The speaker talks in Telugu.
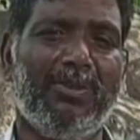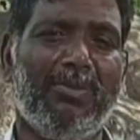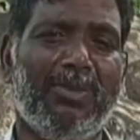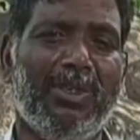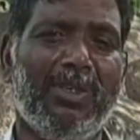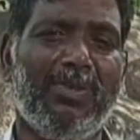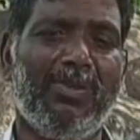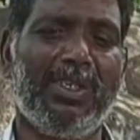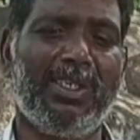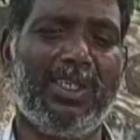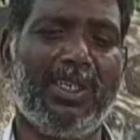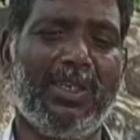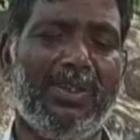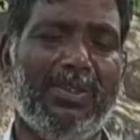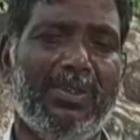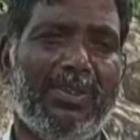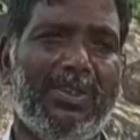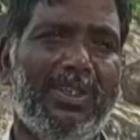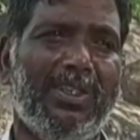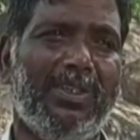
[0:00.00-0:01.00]
కులంలో పిలిచినా
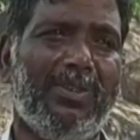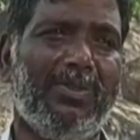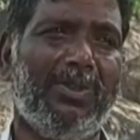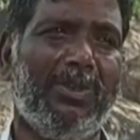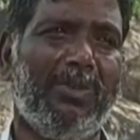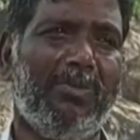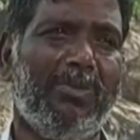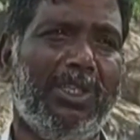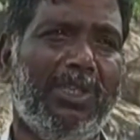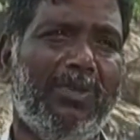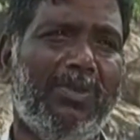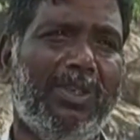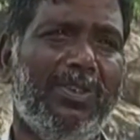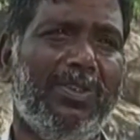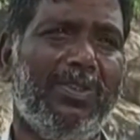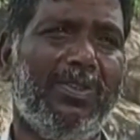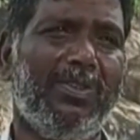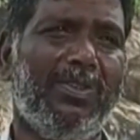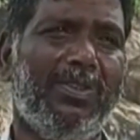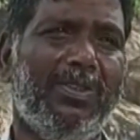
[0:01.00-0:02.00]
కానీ వస్తలేరు కులం పెద్ద
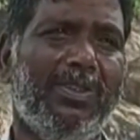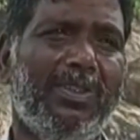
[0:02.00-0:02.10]
మనుషులు